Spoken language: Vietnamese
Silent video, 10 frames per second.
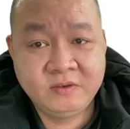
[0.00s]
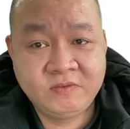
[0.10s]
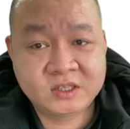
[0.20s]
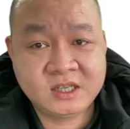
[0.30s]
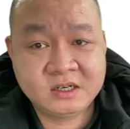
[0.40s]

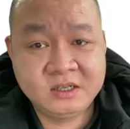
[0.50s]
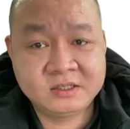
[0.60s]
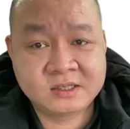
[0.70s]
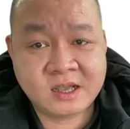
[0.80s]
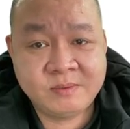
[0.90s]
Việc xác
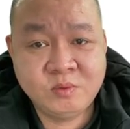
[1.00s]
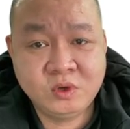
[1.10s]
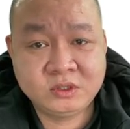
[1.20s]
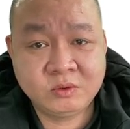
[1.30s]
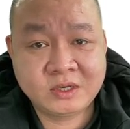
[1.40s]
định giá
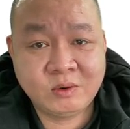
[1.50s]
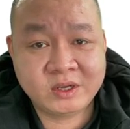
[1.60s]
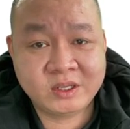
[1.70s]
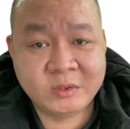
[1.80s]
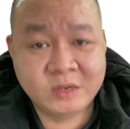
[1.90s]
mua trong kế
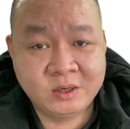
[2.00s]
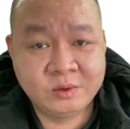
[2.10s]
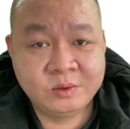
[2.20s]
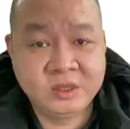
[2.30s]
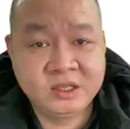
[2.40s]
hoạch đấu
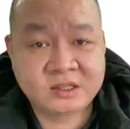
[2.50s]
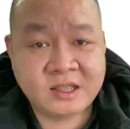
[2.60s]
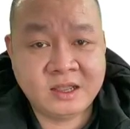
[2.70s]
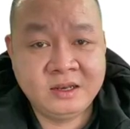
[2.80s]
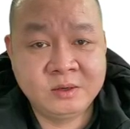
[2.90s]
thầu,
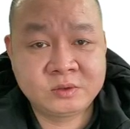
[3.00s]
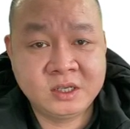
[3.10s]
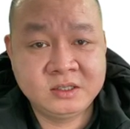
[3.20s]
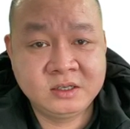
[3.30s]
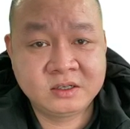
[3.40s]
tài liệu
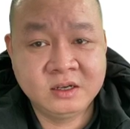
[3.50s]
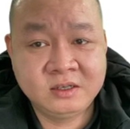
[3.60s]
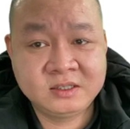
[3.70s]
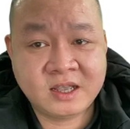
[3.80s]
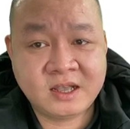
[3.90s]
xây dựng
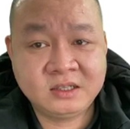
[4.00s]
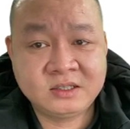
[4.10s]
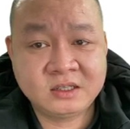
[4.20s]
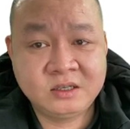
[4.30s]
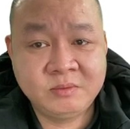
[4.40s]
đơn giá
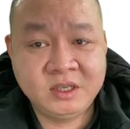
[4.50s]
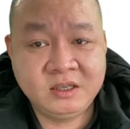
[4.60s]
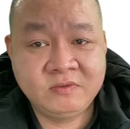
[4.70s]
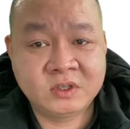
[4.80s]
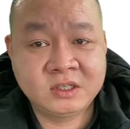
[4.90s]
trang thiết
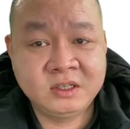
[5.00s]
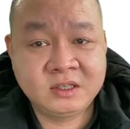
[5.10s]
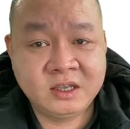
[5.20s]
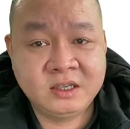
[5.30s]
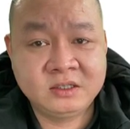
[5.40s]
bị, vật tư y
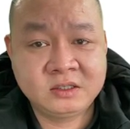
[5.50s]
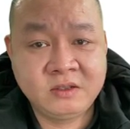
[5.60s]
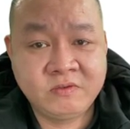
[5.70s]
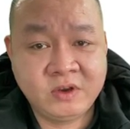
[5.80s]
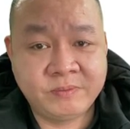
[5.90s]
tế,
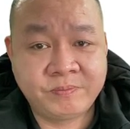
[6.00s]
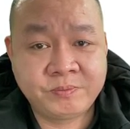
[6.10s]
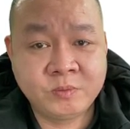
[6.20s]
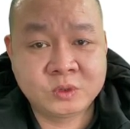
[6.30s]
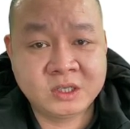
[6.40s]
sinh phẩm,
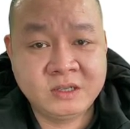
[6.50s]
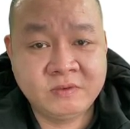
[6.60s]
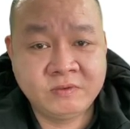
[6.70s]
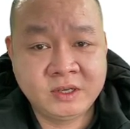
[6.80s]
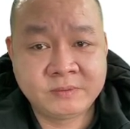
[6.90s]
bộ xét nghiệm
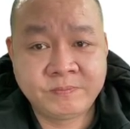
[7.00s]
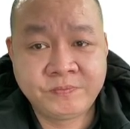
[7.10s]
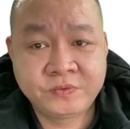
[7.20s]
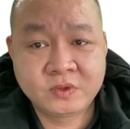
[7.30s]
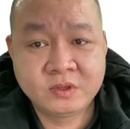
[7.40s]
vân vân.
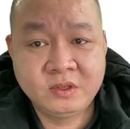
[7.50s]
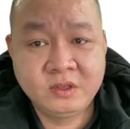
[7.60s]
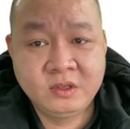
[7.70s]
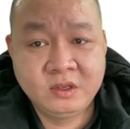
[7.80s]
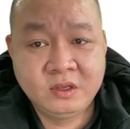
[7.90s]

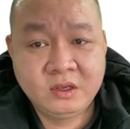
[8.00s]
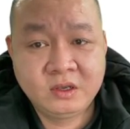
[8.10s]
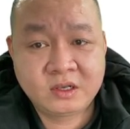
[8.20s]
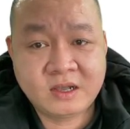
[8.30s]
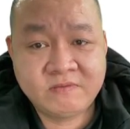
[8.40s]

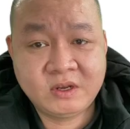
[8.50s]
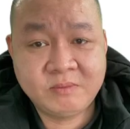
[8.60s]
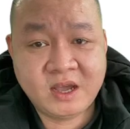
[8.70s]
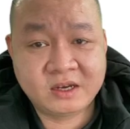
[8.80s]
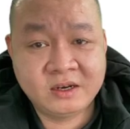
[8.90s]
Các
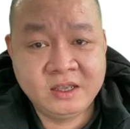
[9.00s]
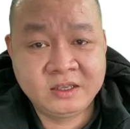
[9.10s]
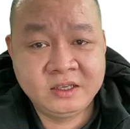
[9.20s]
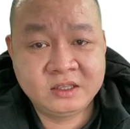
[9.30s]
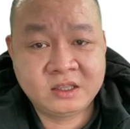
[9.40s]
văn bản đề
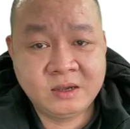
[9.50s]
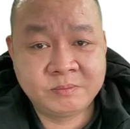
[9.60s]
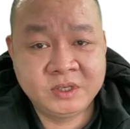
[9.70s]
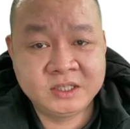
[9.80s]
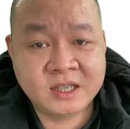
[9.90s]
nghị
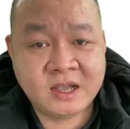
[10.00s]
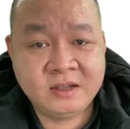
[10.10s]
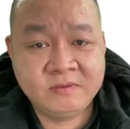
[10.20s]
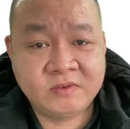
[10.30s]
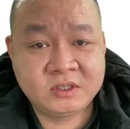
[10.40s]
thẩm định
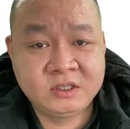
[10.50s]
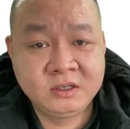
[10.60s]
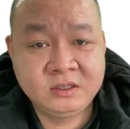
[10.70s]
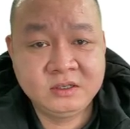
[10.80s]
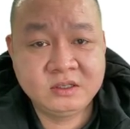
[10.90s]
giá và
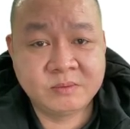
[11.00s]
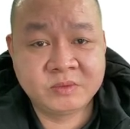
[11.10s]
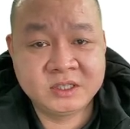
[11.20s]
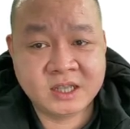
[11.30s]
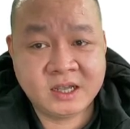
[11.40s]
chứng thư thẩm
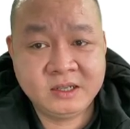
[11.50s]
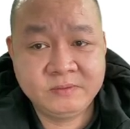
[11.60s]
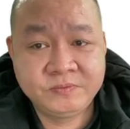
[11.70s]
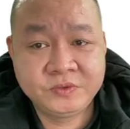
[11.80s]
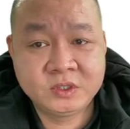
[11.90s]
định giá,
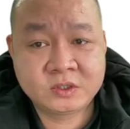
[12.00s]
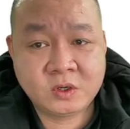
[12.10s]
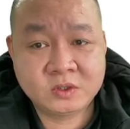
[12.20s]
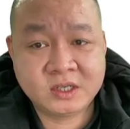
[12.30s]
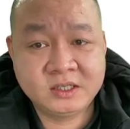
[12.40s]

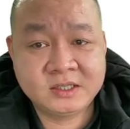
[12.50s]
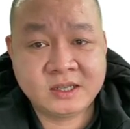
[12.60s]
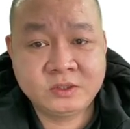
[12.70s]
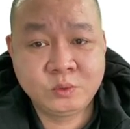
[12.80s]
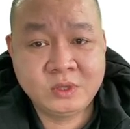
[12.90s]
so sánh
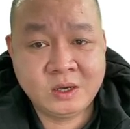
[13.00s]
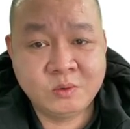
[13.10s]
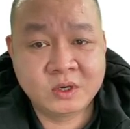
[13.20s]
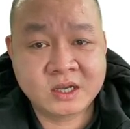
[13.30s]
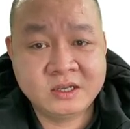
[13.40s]
giá trúng thầu
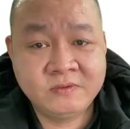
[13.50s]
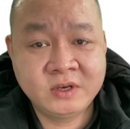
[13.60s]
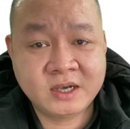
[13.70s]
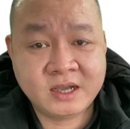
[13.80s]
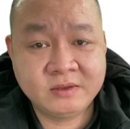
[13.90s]
ở các địa
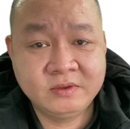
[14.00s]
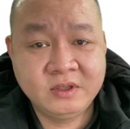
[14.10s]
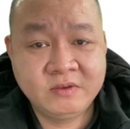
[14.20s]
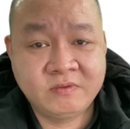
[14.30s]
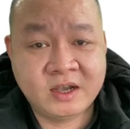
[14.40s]
phương khác
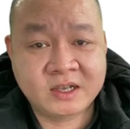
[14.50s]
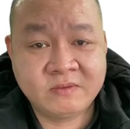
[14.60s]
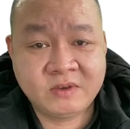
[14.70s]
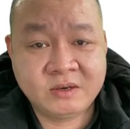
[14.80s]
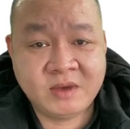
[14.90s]
và
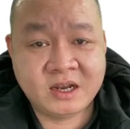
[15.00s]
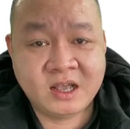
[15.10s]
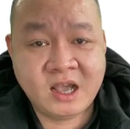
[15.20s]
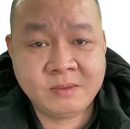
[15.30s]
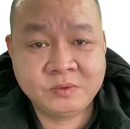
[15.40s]
các văn bản
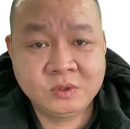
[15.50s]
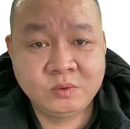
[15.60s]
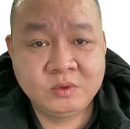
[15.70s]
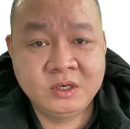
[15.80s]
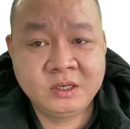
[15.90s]
áp
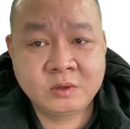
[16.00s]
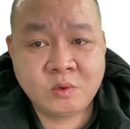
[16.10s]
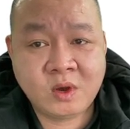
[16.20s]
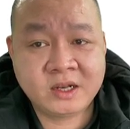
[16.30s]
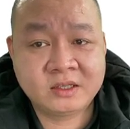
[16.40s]
dụng liên
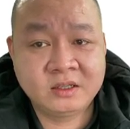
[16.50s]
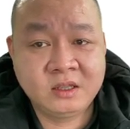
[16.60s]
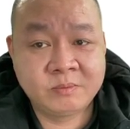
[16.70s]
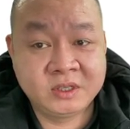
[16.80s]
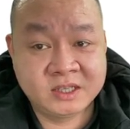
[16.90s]
quan tới
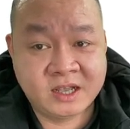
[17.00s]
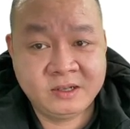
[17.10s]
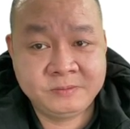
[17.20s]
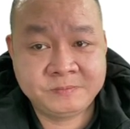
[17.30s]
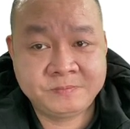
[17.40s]
thẩm định giá.